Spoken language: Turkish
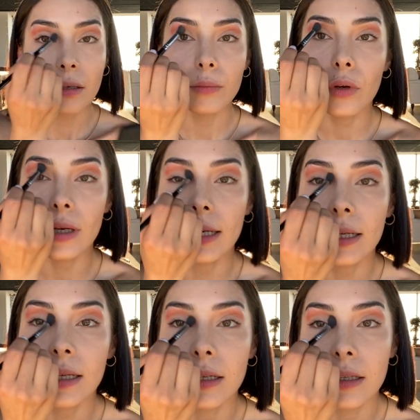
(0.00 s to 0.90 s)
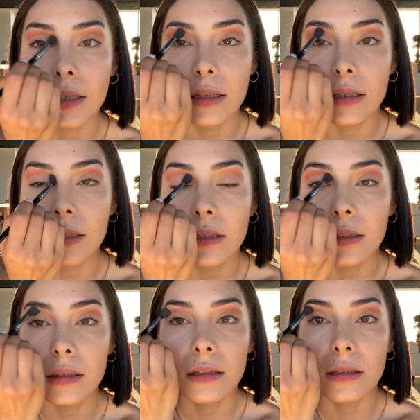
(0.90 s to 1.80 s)
Böyle
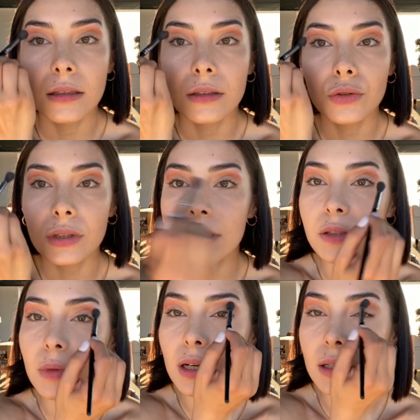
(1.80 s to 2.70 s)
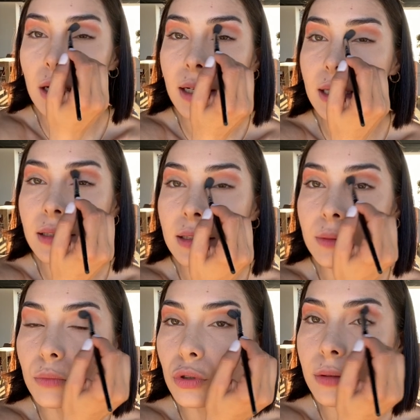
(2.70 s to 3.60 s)
şu kısma kadar getirdim
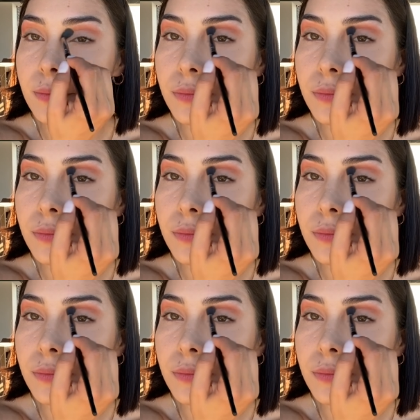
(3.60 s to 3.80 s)
bunu.